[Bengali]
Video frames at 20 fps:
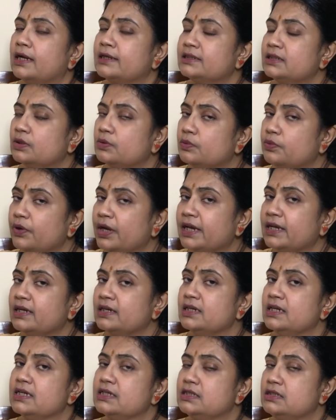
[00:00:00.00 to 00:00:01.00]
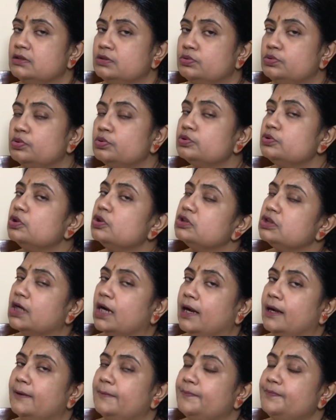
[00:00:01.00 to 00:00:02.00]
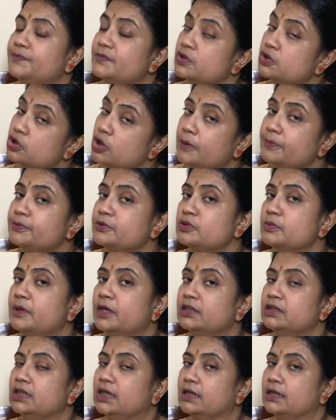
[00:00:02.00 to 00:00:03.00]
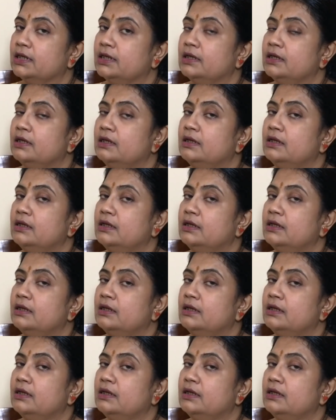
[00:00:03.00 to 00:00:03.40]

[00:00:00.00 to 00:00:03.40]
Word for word: একটা কুইকনেস দ্রুততা সব সময় থাকে